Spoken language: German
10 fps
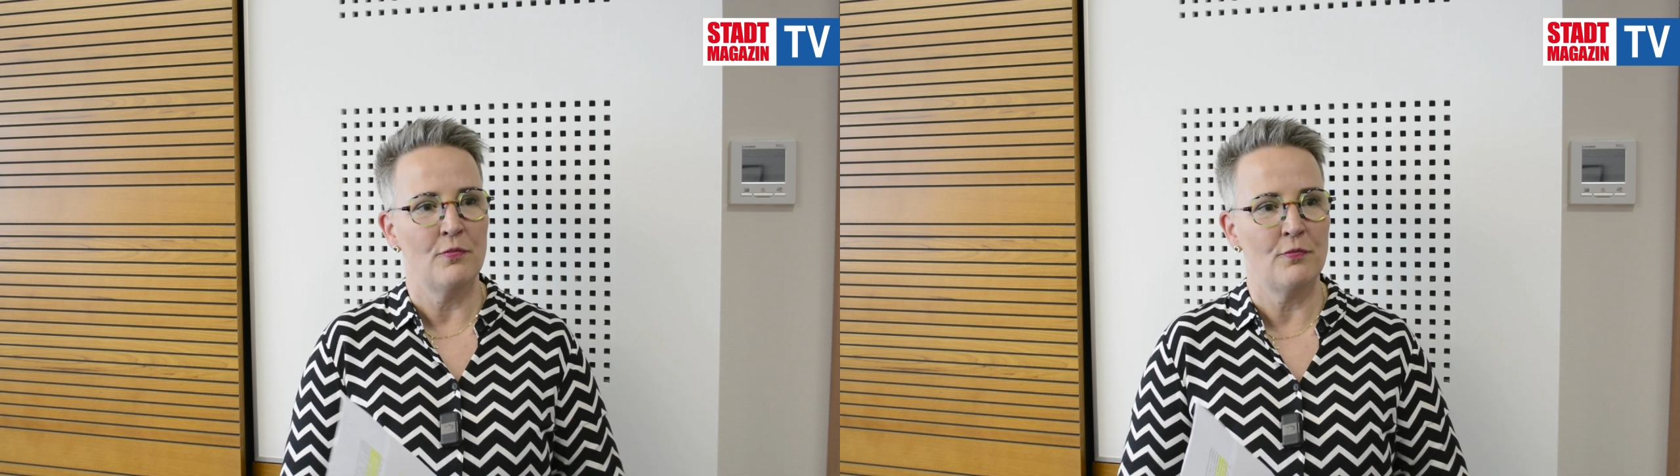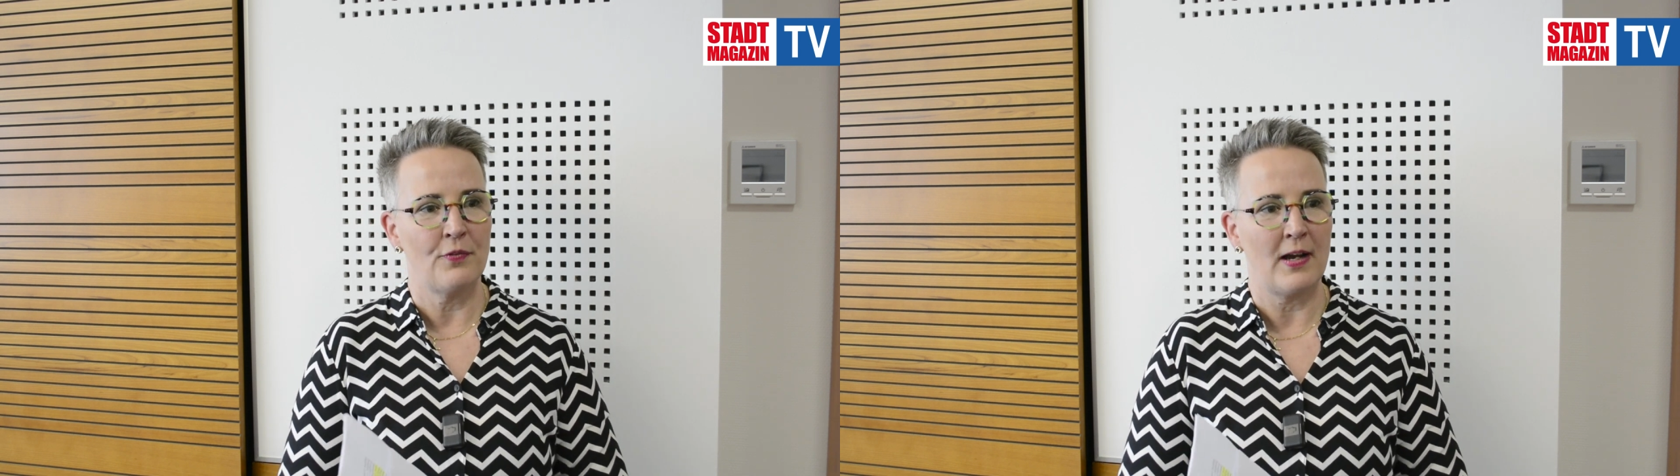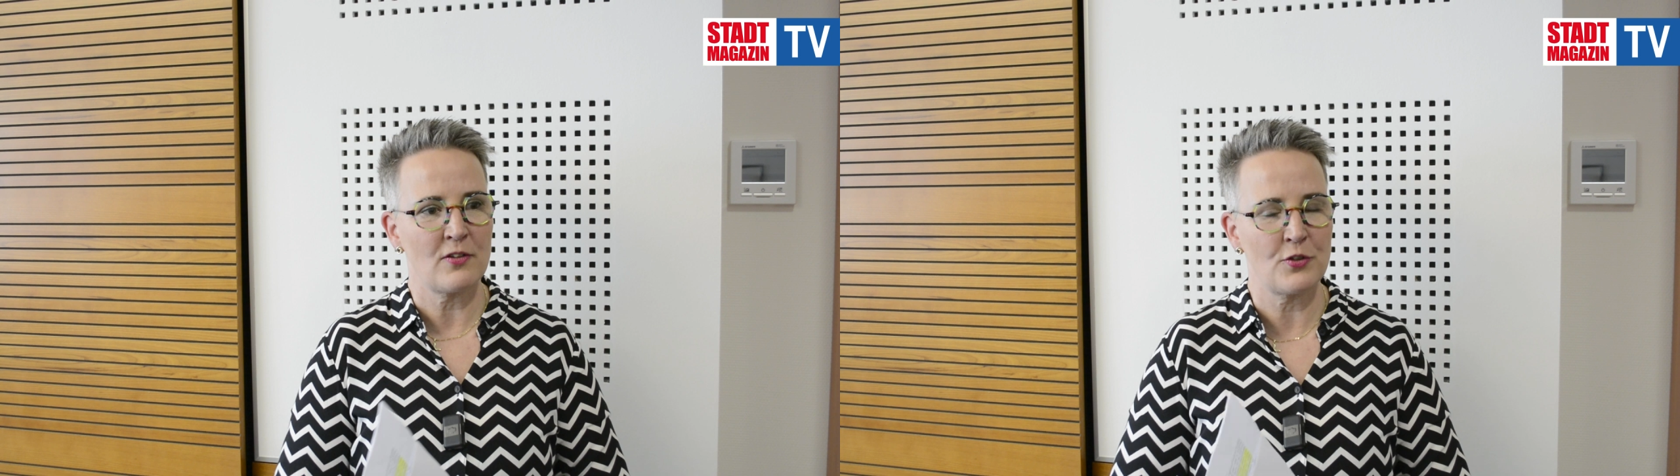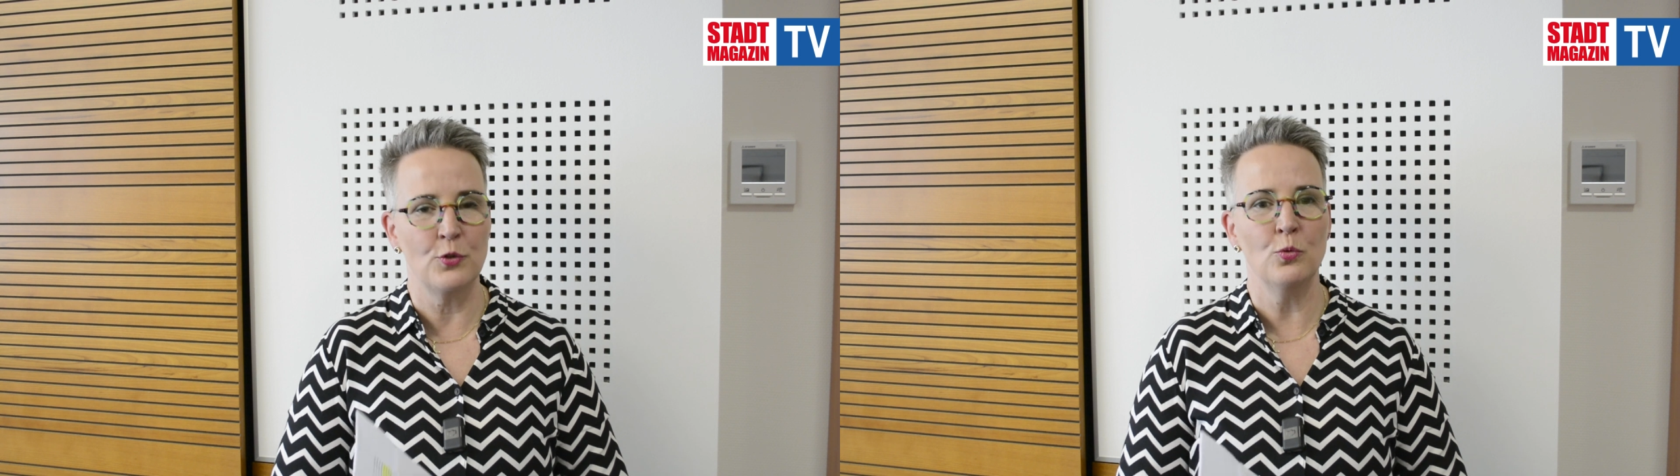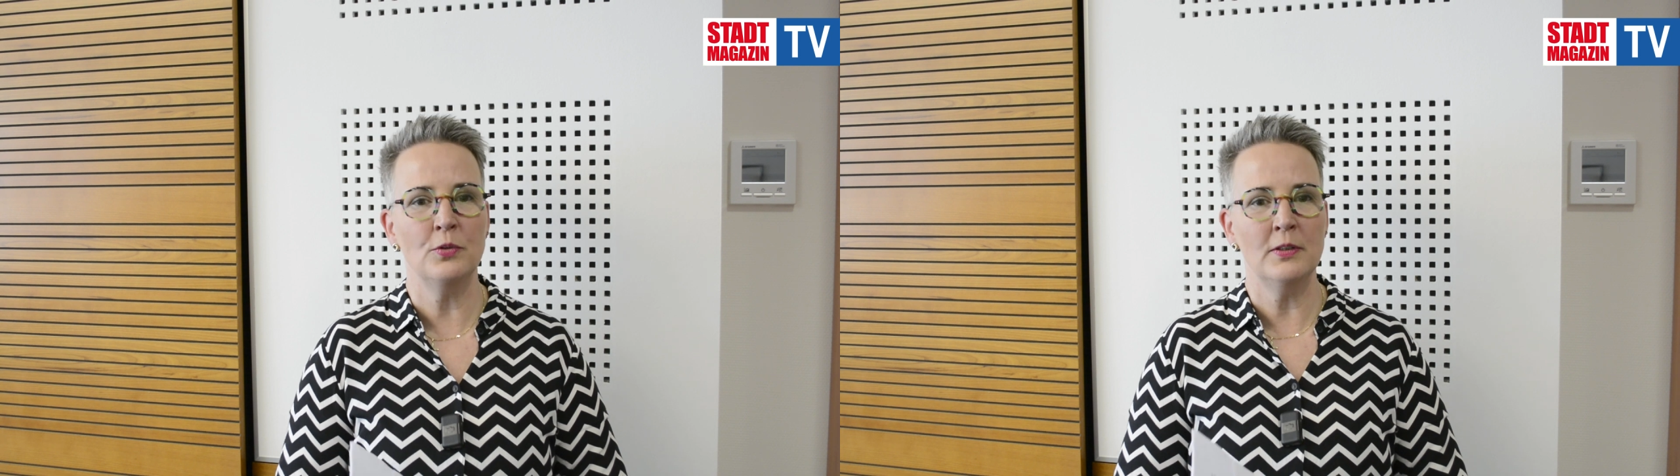
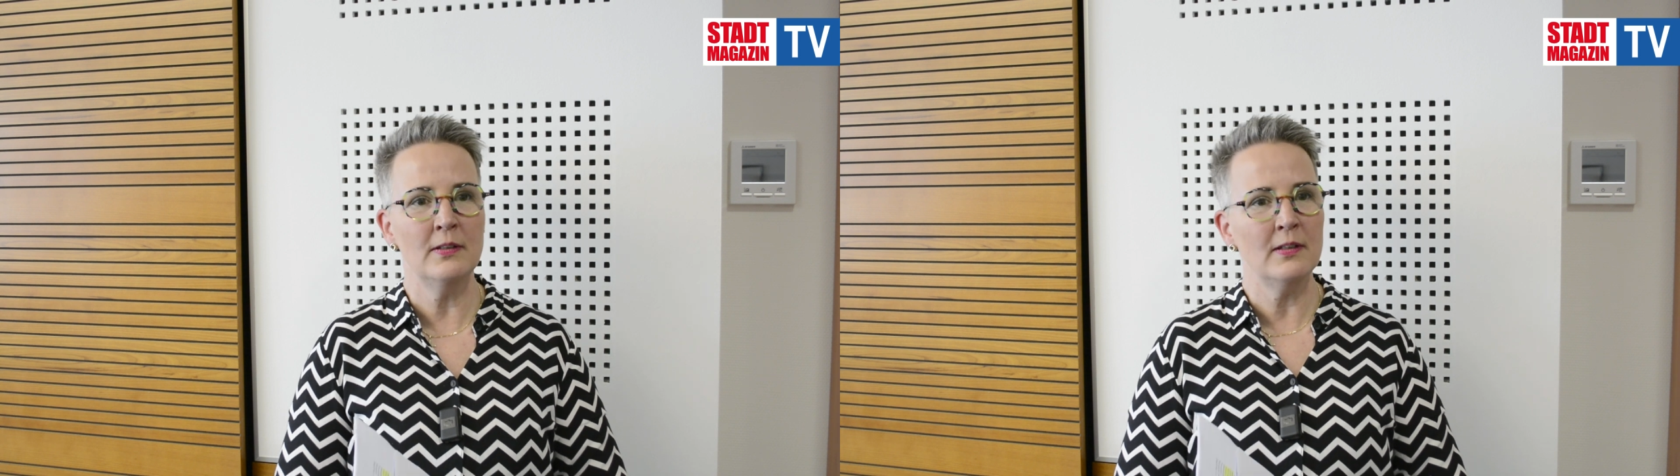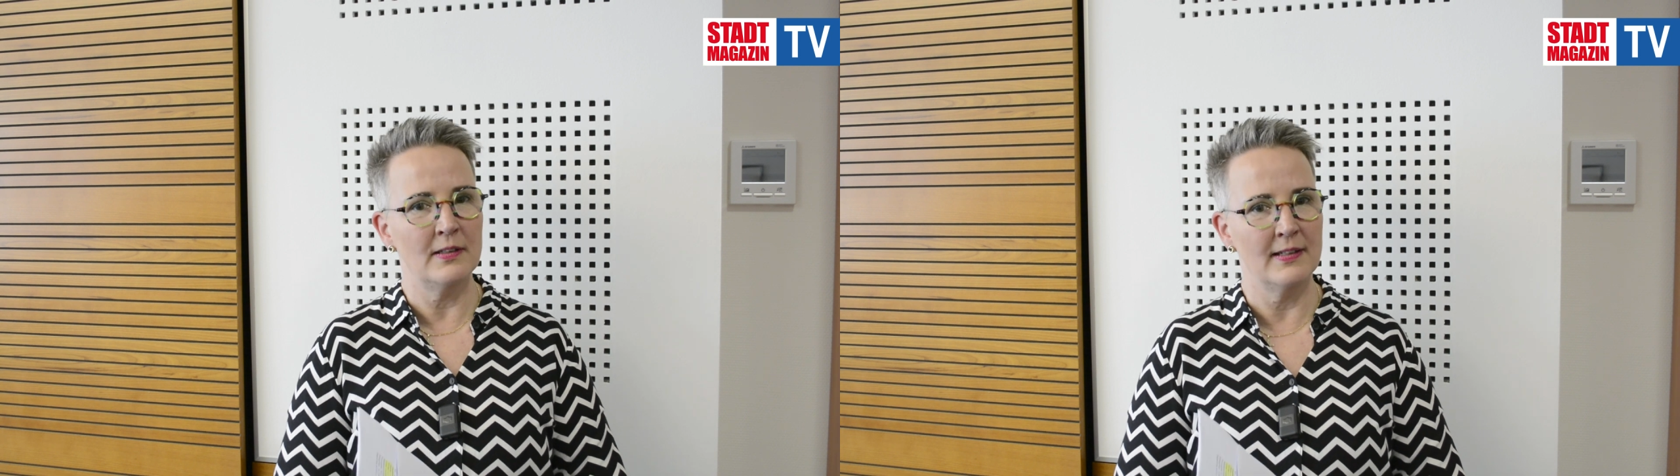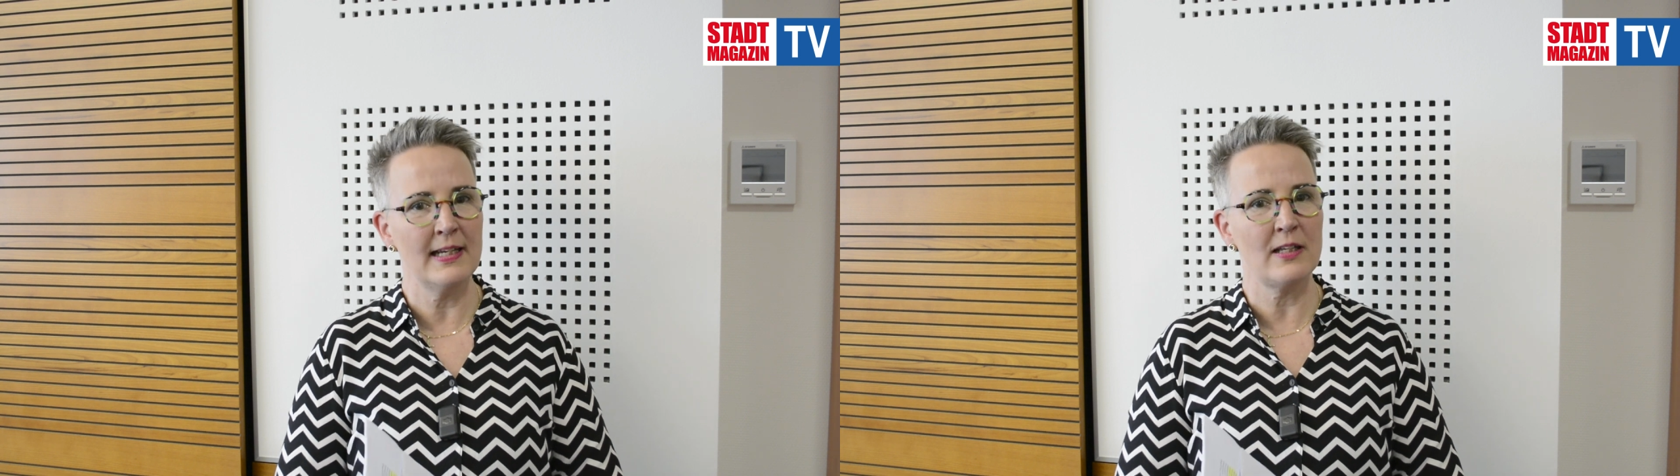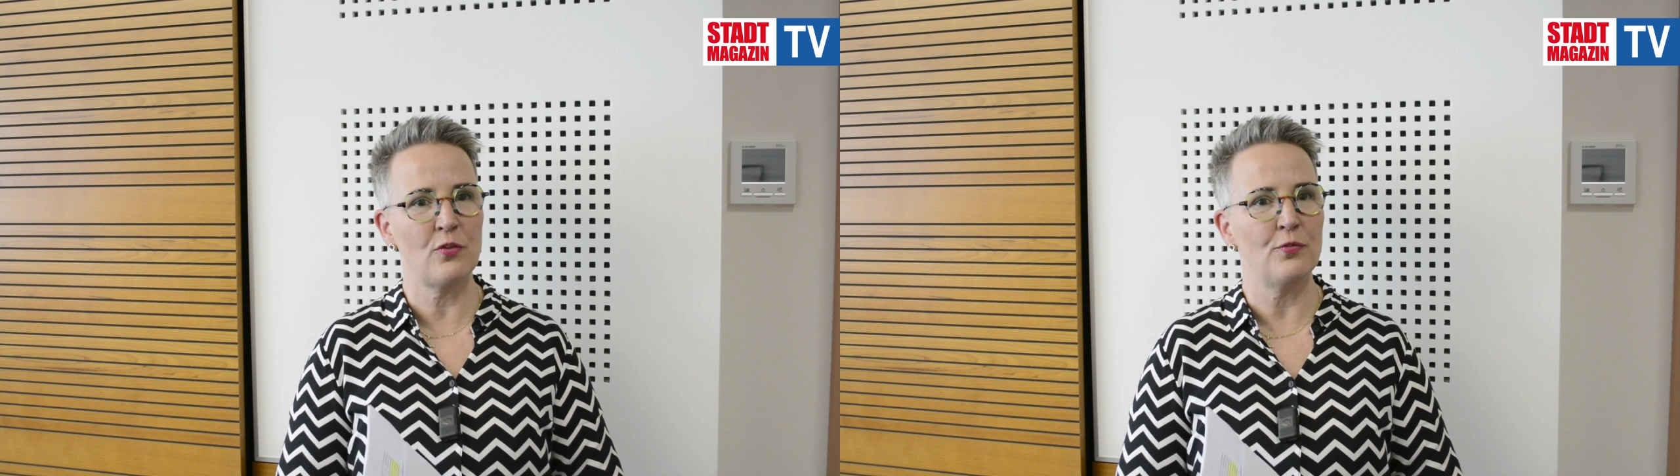Fraktionen nichts